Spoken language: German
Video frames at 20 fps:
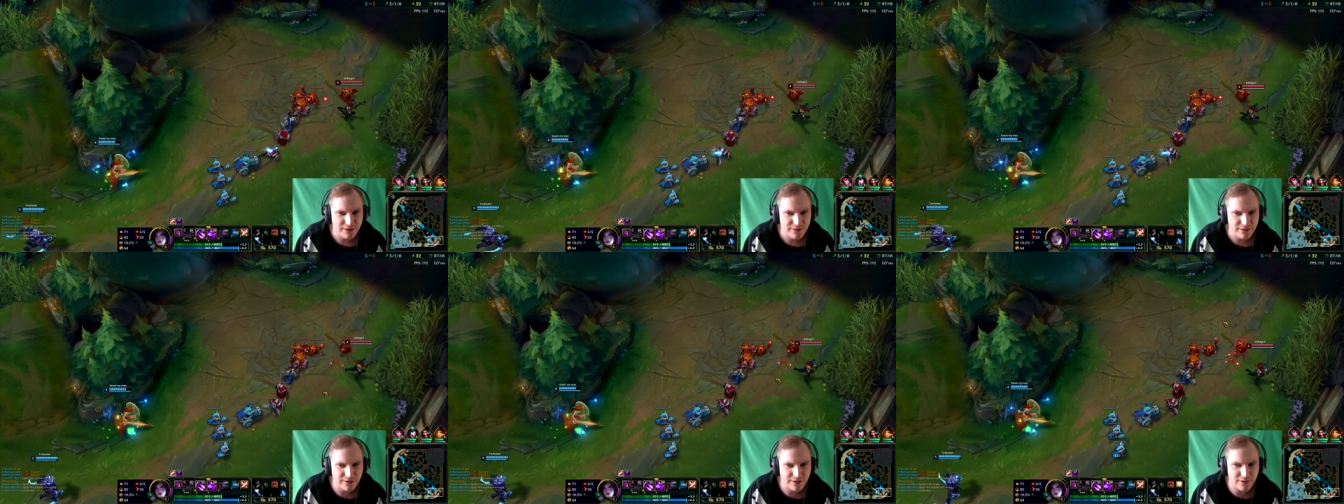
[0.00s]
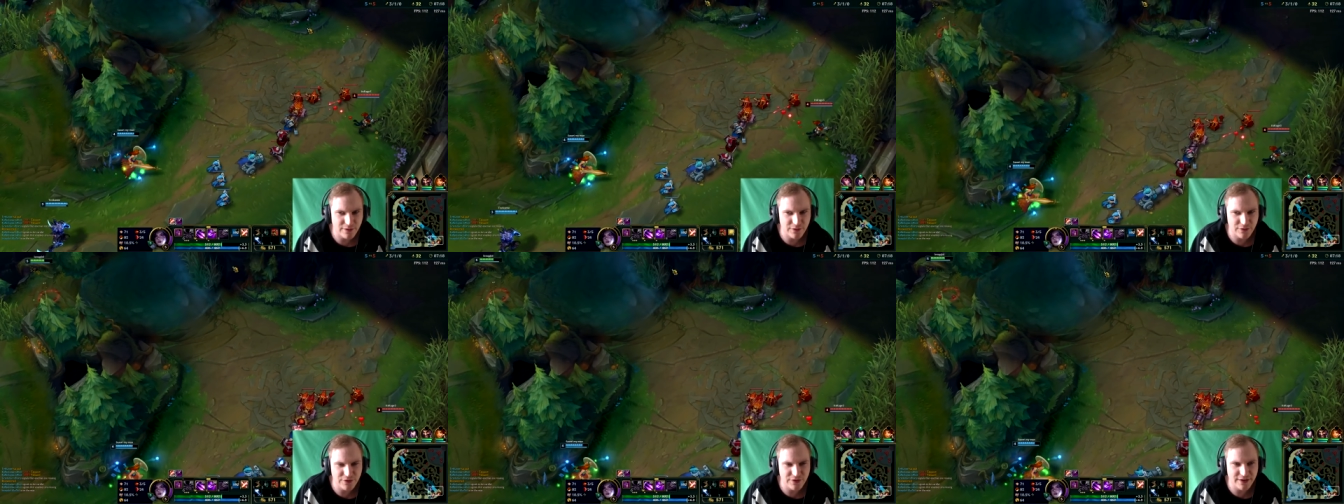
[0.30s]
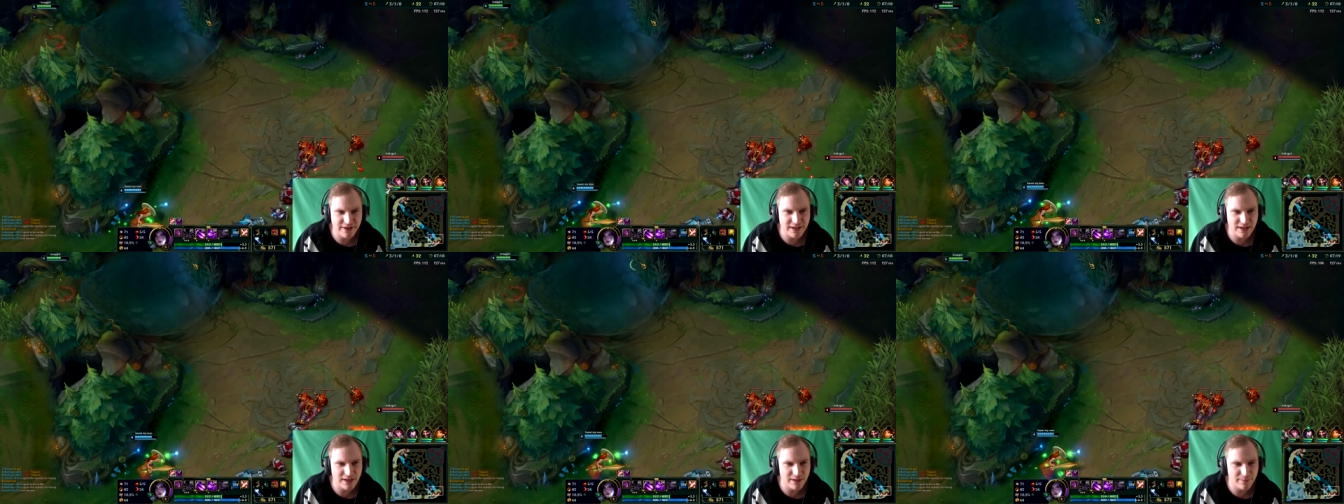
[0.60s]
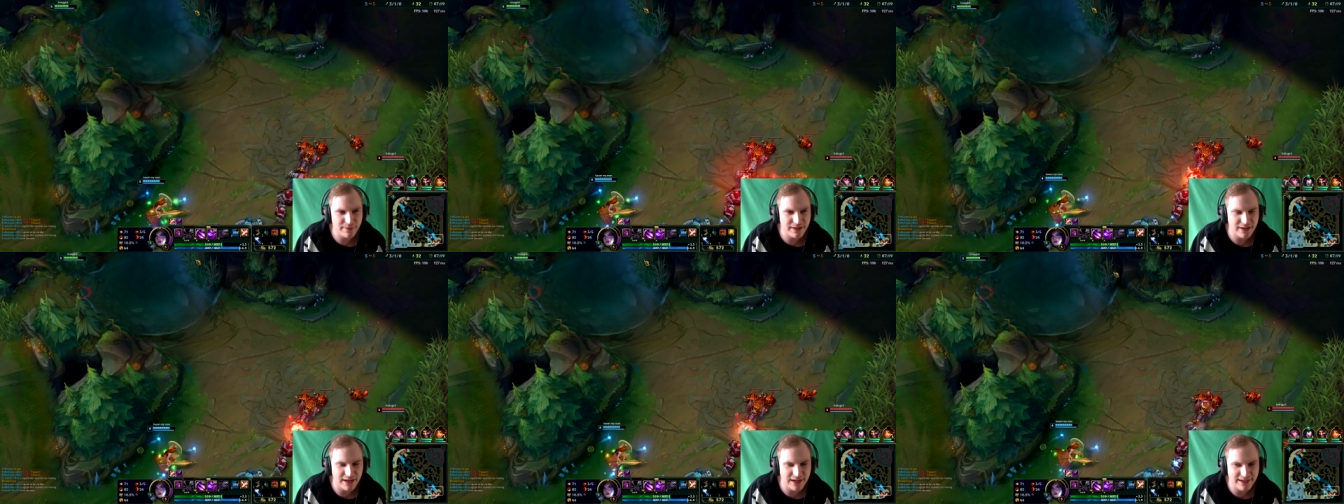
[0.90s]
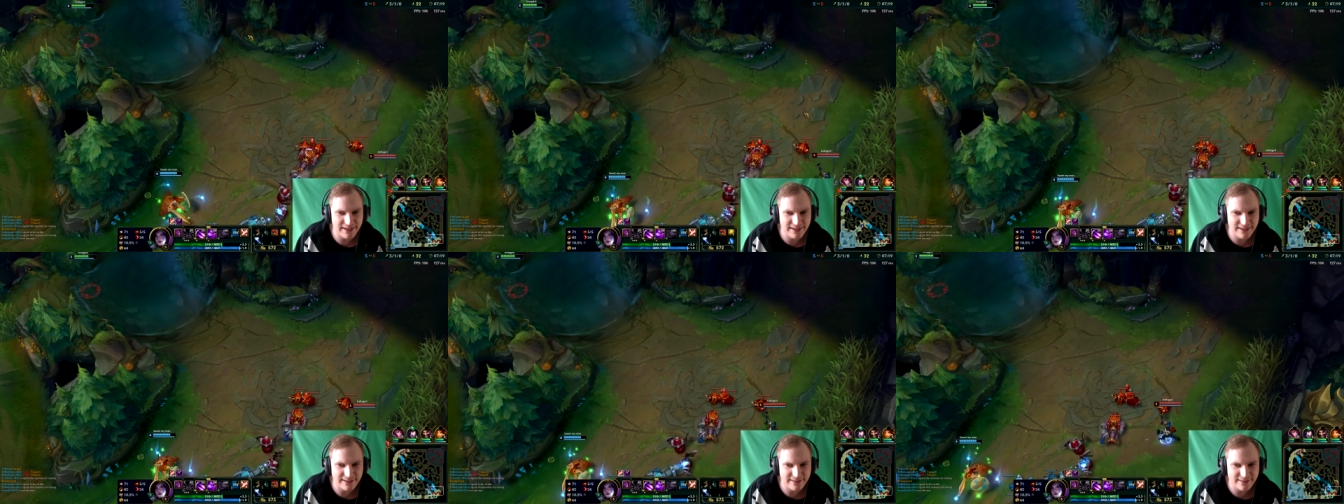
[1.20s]
Da konnte der Gegner mich
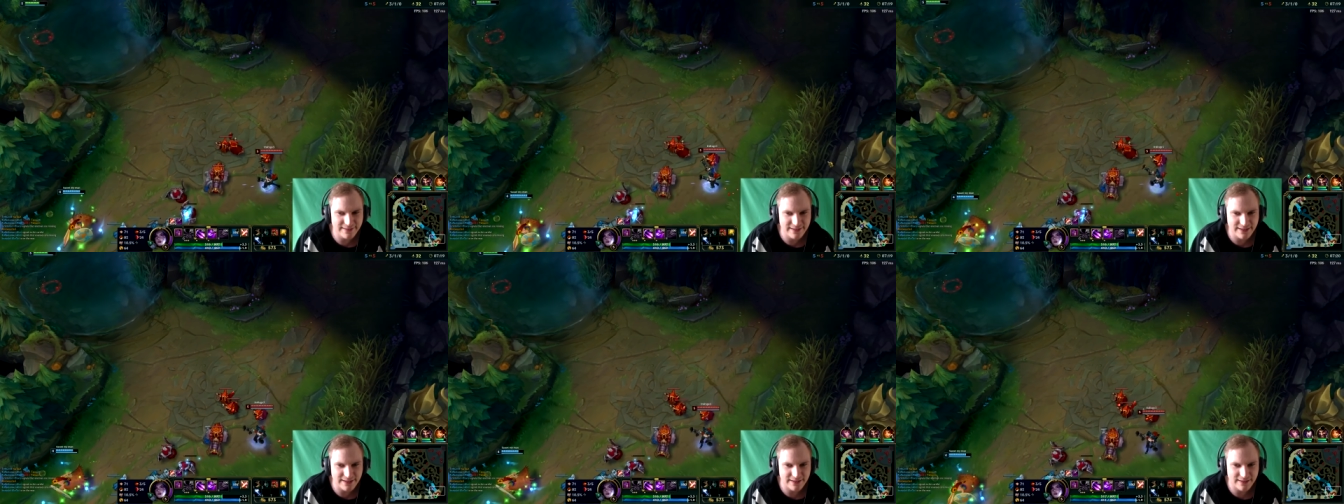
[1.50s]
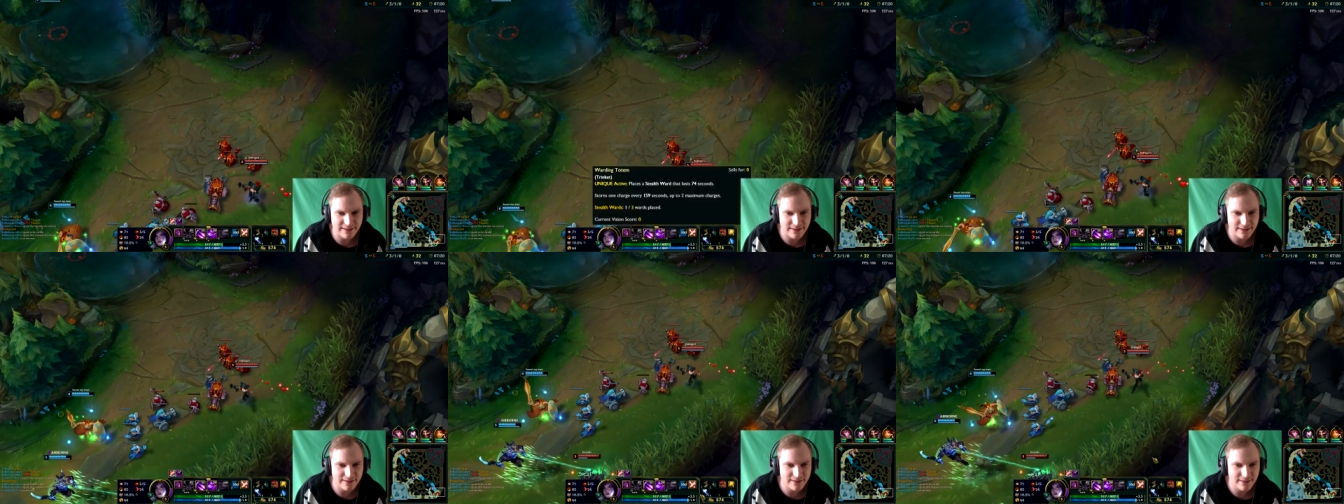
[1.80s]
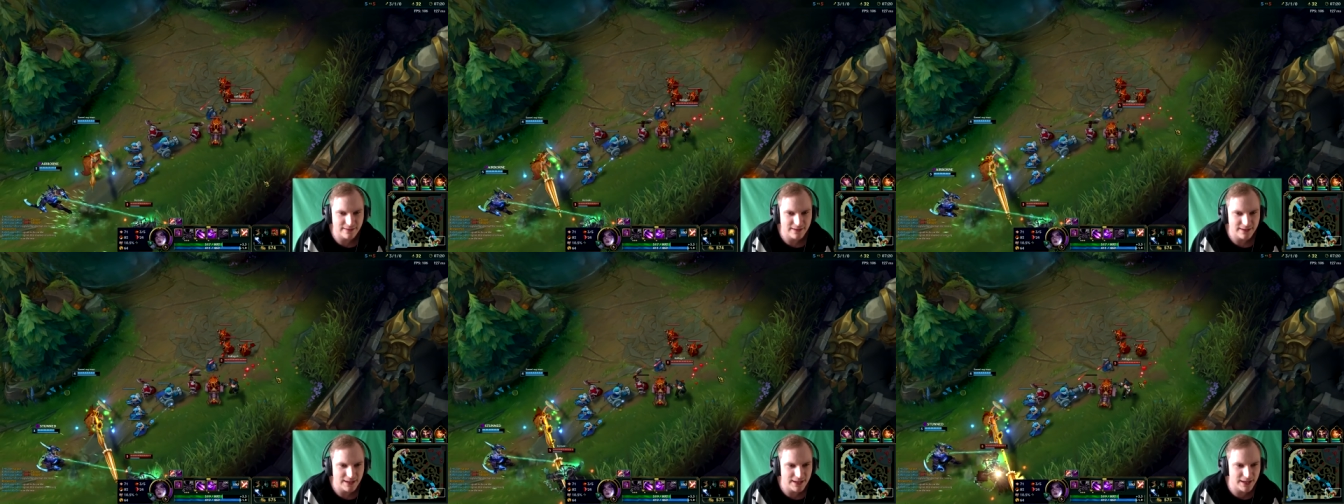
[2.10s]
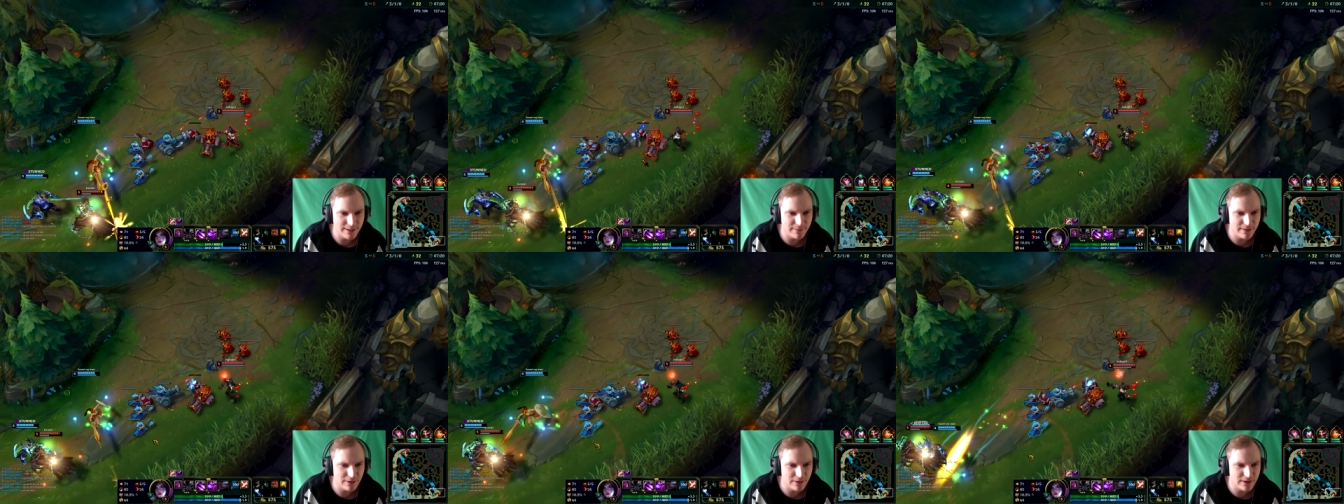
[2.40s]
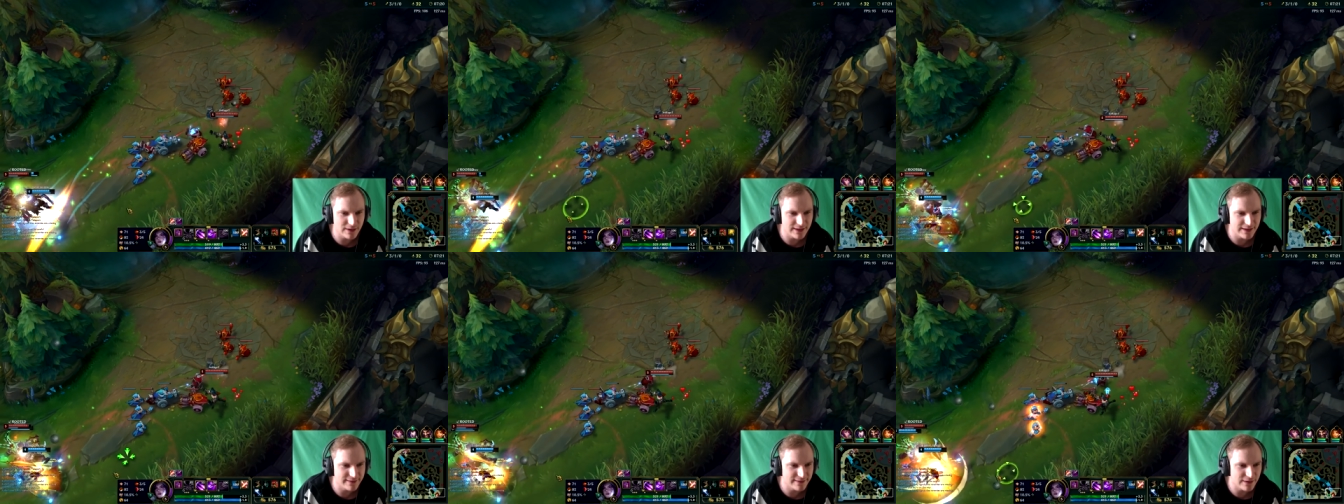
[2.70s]
eigentlich sehen, ja. Aber
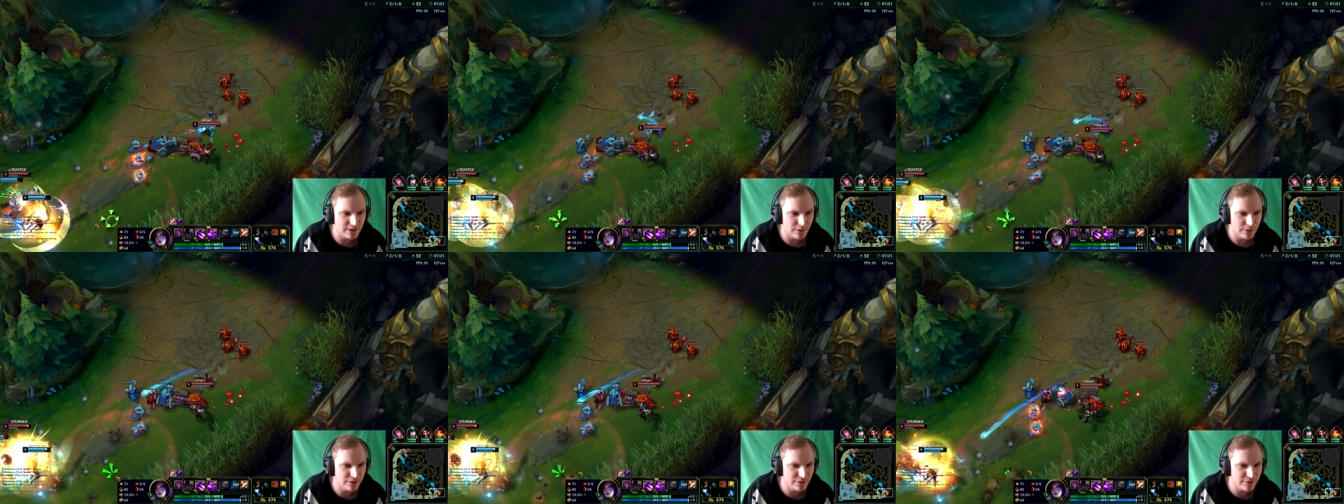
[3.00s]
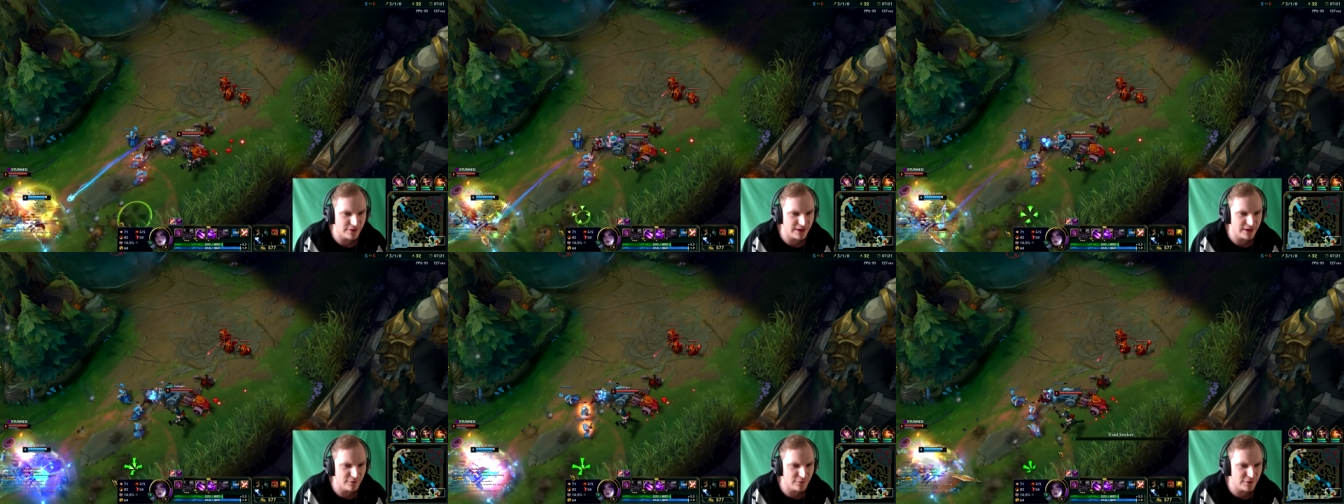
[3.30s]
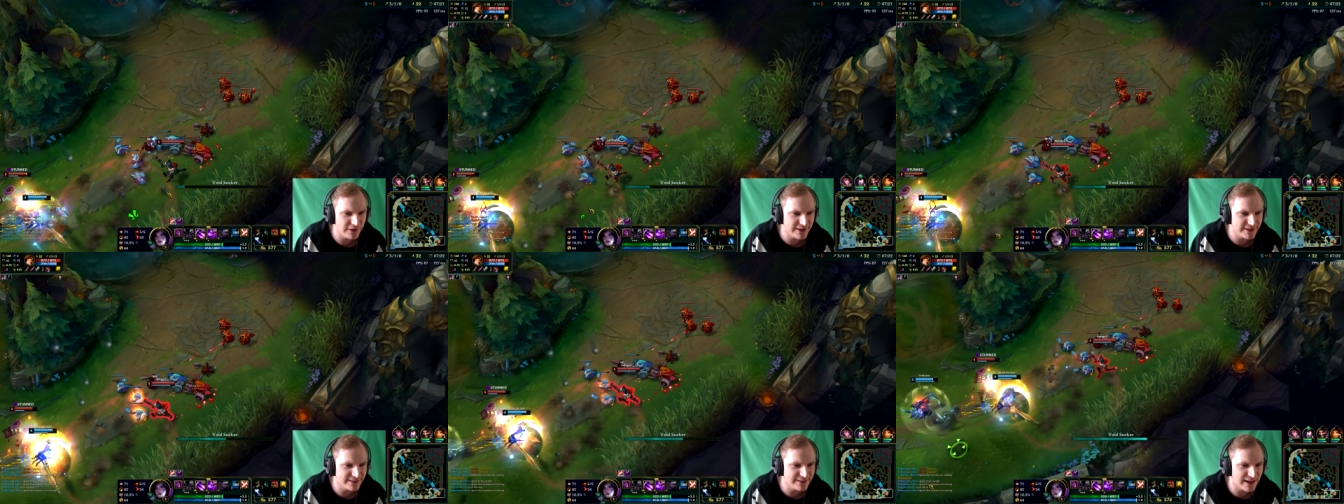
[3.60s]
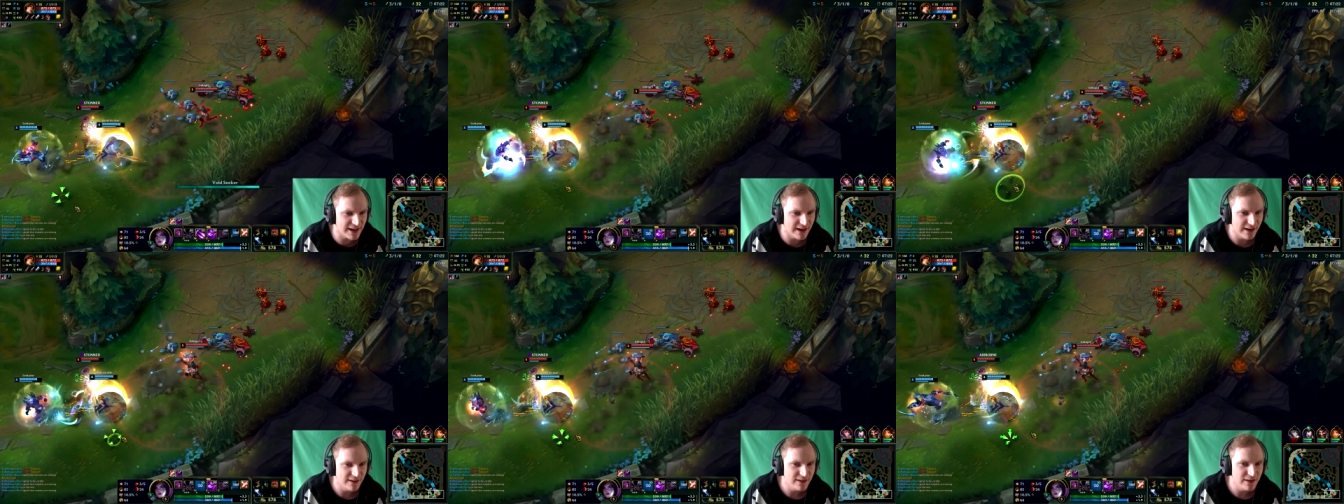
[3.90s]
okay, let's go. Die W fliegt da.